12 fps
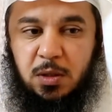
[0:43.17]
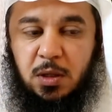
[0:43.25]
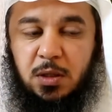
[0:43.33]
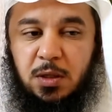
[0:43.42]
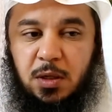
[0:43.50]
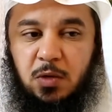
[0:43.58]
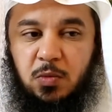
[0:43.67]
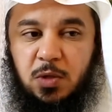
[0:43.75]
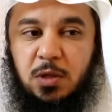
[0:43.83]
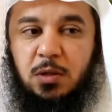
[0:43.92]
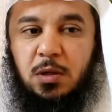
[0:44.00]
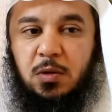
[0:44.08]
когда
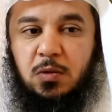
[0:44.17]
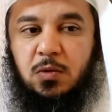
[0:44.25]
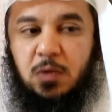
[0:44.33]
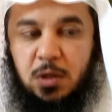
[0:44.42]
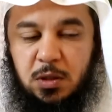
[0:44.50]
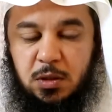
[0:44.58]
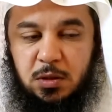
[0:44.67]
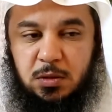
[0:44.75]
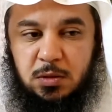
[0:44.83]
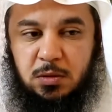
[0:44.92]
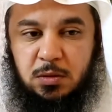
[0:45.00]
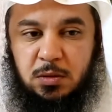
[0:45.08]
говорят им «читайте Коран»,
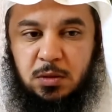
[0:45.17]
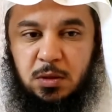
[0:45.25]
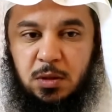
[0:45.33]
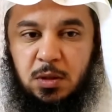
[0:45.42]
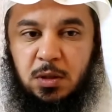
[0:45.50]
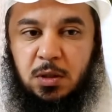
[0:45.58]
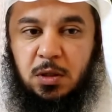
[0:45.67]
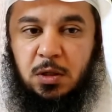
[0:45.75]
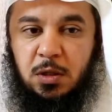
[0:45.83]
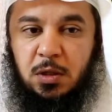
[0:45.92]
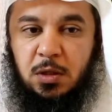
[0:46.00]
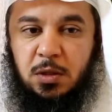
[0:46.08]

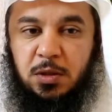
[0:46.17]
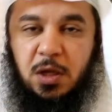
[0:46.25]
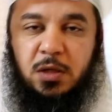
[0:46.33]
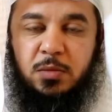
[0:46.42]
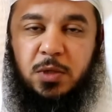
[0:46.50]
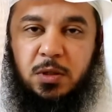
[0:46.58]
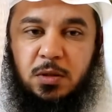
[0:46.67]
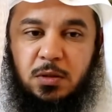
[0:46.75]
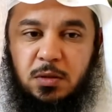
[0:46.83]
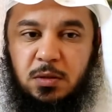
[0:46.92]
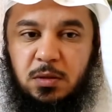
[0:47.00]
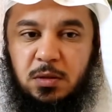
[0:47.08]
они всегда
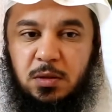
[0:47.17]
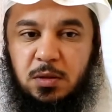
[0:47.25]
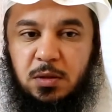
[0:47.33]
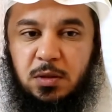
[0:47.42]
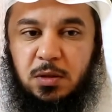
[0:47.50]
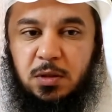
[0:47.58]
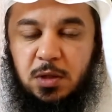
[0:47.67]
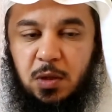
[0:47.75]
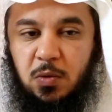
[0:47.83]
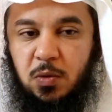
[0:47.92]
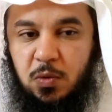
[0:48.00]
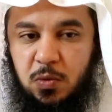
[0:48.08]
отвечают словами
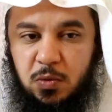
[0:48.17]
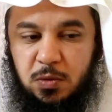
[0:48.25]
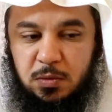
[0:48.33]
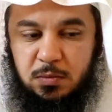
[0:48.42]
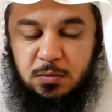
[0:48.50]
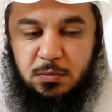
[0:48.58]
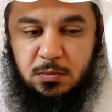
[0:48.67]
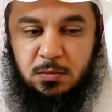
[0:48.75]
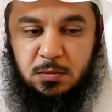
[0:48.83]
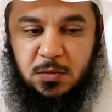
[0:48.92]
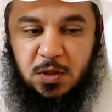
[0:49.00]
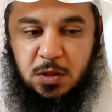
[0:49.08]
Всевышнего Аллаха,
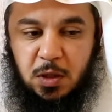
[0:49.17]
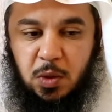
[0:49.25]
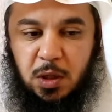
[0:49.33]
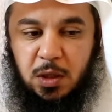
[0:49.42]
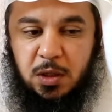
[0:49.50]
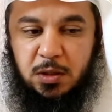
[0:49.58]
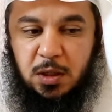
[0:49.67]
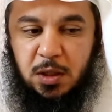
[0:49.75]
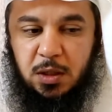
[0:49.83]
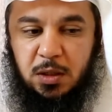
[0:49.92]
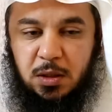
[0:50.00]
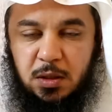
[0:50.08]
но
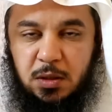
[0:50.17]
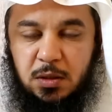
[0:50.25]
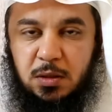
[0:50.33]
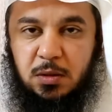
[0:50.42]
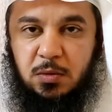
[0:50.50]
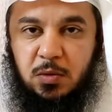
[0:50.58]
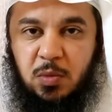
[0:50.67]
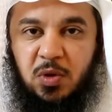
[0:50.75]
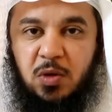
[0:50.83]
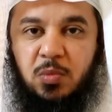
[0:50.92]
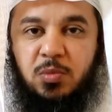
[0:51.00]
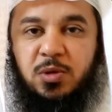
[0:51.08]
никому не могли
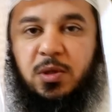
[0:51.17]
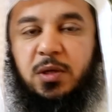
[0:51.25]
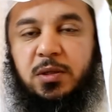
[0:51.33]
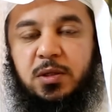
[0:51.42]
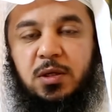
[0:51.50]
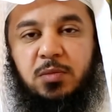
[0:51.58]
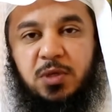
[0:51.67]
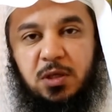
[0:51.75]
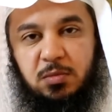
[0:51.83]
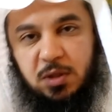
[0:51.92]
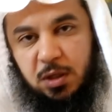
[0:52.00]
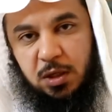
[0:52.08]
причинить вред без
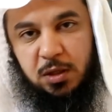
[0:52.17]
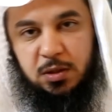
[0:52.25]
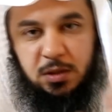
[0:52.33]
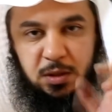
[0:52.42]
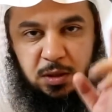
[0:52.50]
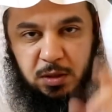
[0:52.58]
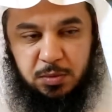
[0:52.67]
соизволения Аллаха.